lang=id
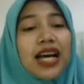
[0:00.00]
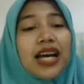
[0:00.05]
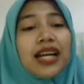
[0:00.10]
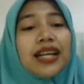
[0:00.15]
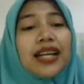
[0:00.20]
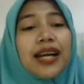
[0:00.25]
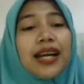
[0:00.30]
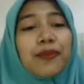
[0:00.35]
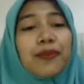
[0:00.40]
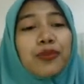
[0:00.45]

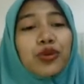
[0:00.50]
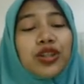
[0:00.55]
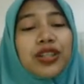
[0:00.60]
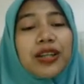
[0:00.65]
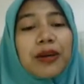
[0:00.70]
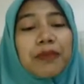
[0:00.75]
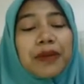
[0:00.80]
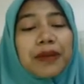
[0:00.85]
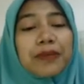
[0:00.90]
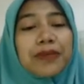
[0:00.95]
Namun
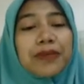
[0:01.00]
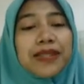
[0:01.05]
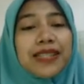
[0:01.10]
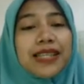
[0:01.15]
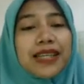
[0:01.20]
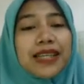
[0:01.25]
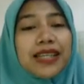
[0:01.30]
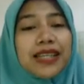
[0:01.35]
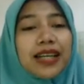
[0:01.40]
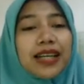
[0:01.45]
dapat
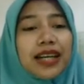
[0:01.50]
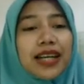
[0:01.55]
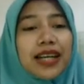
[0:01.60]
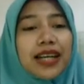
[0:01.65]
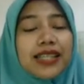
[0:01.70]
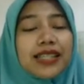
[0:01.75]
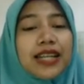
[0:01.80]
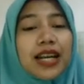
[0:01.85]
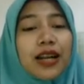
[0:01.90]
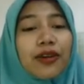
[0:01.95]
menjadi keras
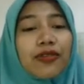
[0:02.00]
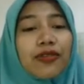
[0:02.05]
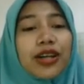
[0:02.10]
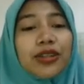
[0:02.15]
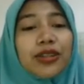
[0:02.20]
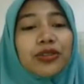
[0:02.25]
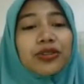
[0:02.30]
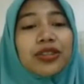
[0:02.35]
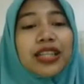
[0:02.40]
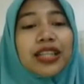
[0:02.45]
dalam
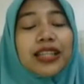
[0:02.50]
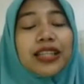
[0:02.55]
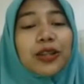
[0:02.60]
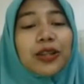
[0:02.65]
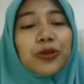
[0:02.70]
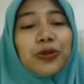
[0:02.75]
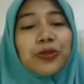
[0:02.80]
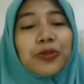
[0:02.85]
waktu tertentu,